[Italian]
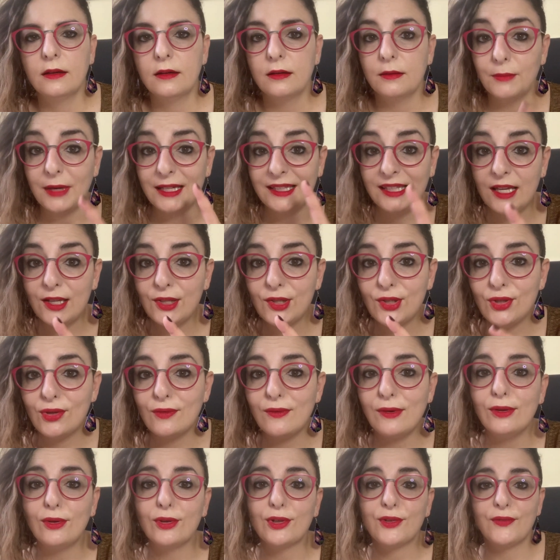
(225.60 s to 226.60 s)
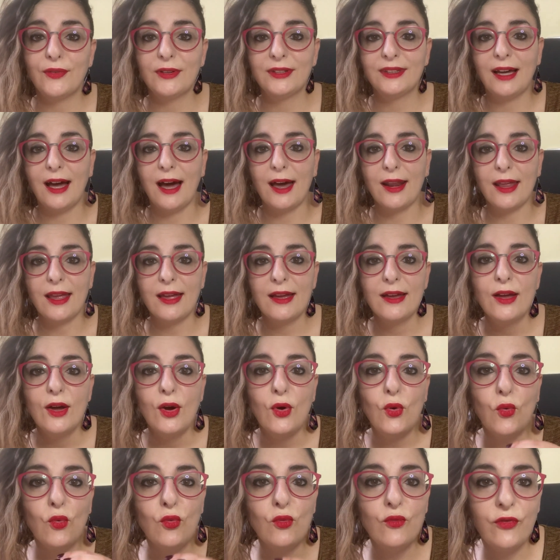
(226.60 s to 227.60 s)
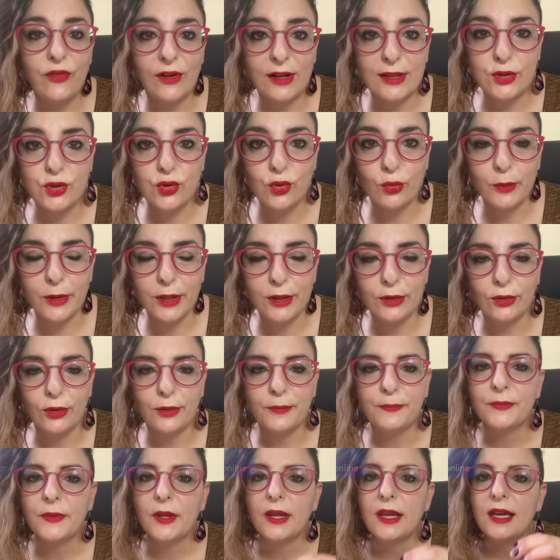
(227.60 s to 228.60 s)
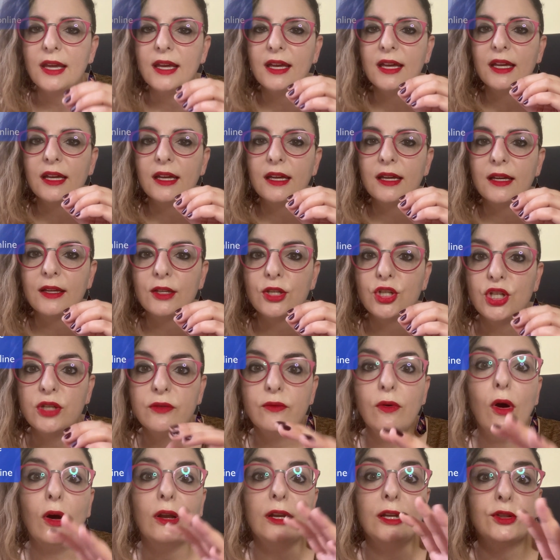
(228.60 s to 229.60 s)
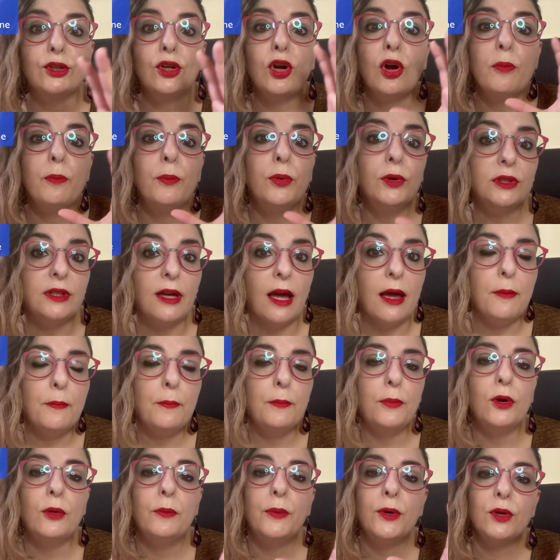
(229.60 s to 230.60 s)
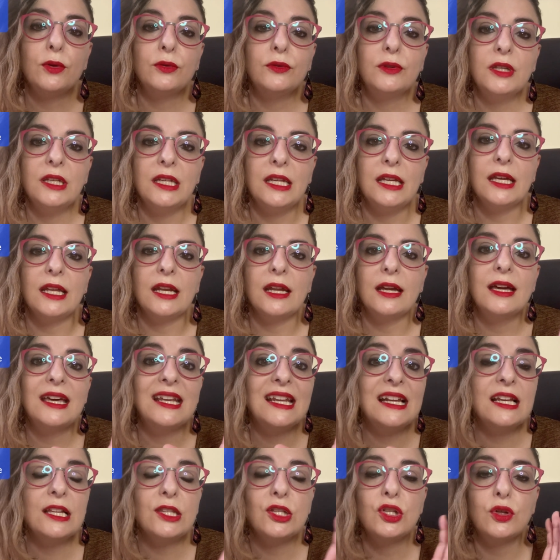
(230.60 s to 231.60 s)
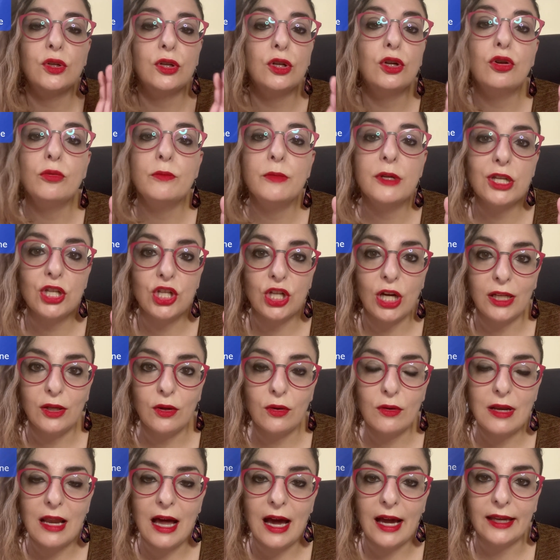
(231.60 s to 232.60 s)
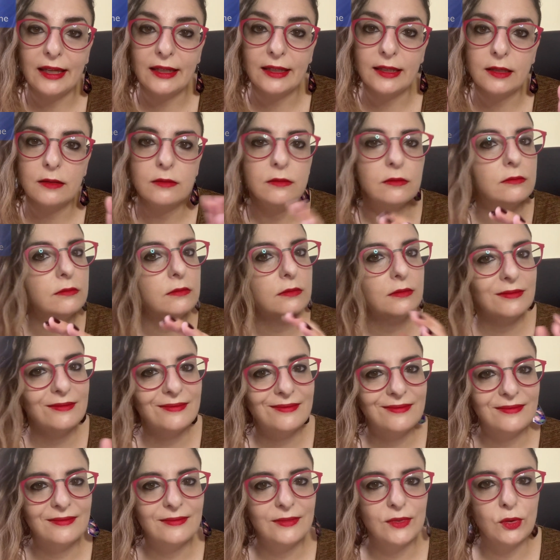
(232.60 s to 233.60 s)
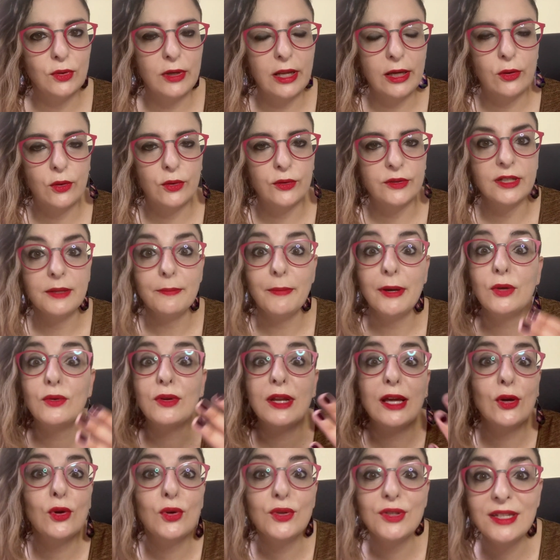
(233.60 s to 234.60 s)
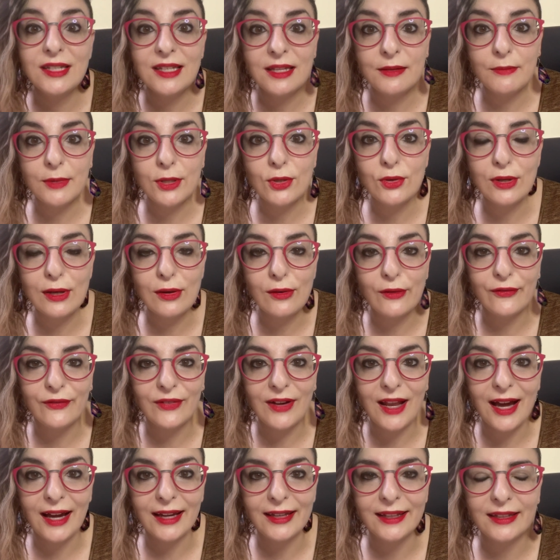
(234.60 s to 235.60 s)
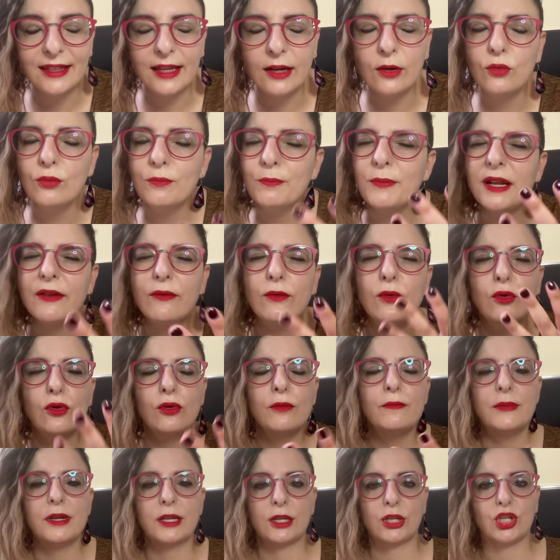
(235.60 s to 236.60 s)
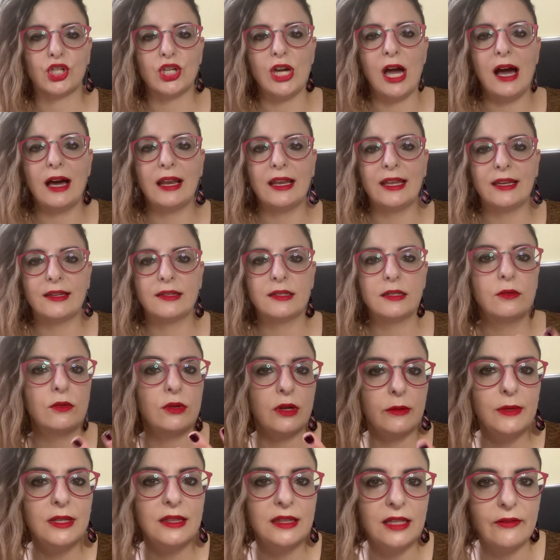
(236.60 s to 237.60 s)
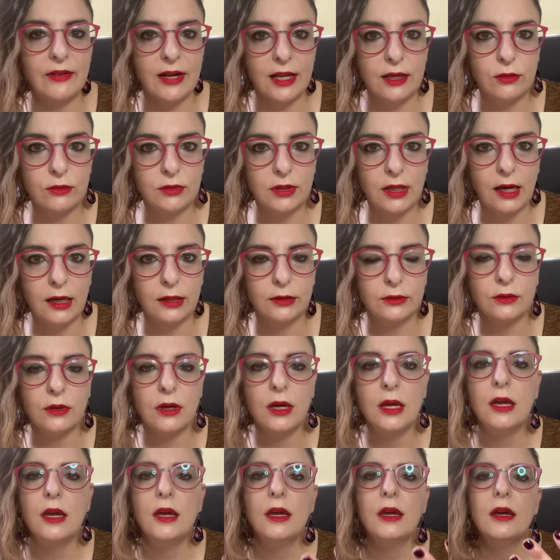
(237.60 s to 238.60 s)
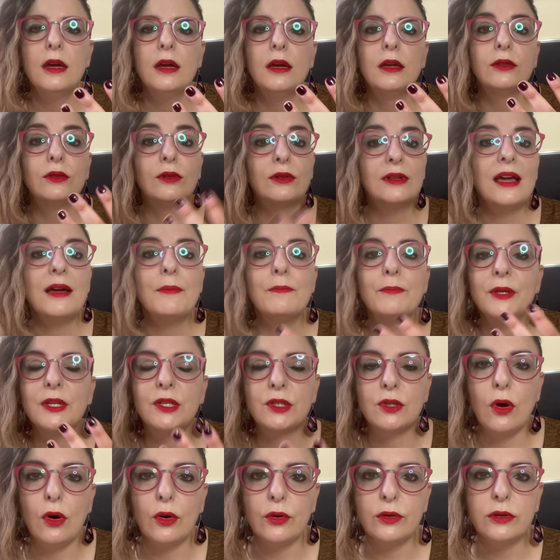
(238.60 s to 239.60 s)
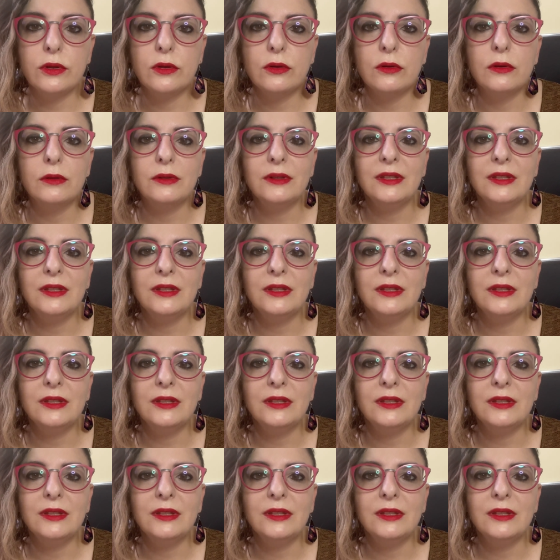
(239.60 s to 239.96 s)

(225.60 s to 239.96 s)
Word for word: Ma adesso voglio sfatare un falso mito. Ci vuole troppo tempo per ottenere relazioni commerciali online. Non è così, ma non è così nemmeno nell'offline. Un bravo commerciale, sicuramente avrai notato, non ha bisogno